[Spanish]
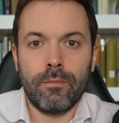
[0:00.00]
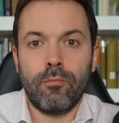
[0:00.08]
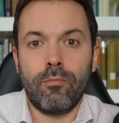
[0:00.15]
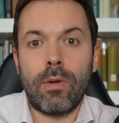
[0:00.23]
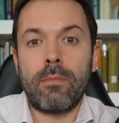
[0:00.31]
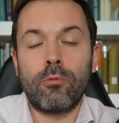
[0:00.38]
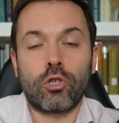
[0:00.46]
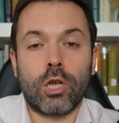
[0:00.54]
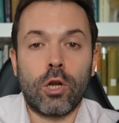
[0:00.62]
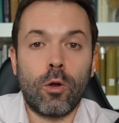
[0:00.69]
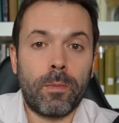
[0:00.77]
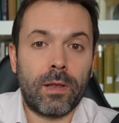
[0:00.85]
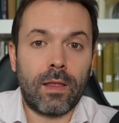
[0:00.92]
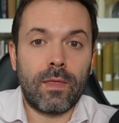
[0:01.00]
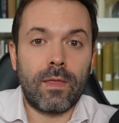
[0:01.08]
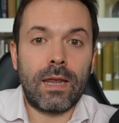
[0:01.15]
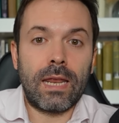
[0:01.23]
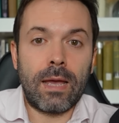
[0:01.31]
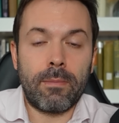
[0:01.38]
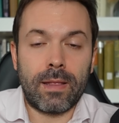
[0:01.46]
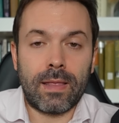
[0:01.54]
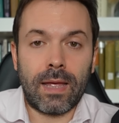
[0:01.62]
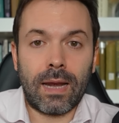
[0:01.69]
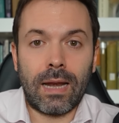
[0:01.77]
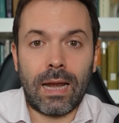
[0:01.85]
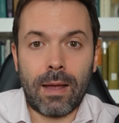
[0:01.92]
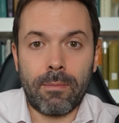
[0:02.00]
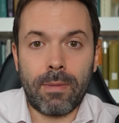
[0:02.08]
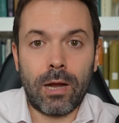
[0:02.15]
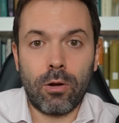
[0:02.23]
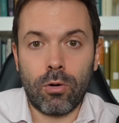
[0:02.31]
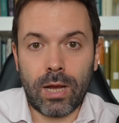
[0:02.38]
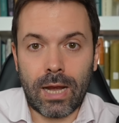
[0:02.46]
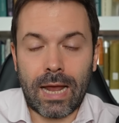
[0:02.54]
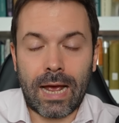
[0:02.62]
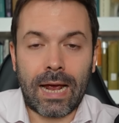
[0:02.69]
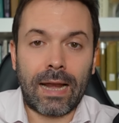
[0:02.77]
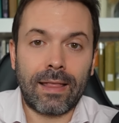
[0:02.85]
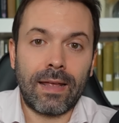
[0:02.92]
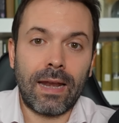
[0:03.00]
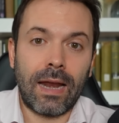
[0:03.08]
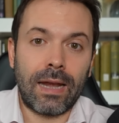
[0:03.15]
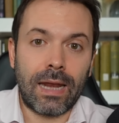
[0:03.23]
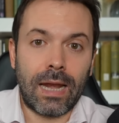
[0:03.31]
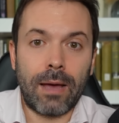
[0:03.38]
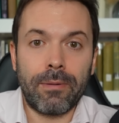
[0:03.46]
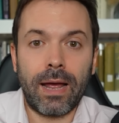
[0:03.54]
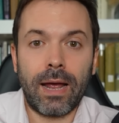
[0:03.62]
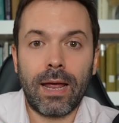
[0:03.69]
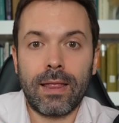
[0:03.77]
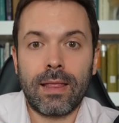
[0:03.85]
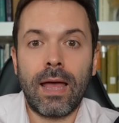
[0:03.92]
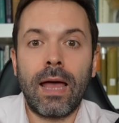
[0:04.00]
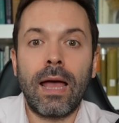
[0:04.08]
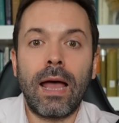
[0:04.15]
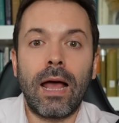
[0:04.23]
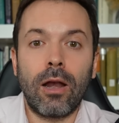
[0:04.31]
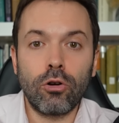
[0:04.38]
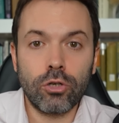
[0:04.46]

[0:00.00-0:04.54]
Vamos, que no pretendería meterle la mano ni en la cartera ni en la bragueta a los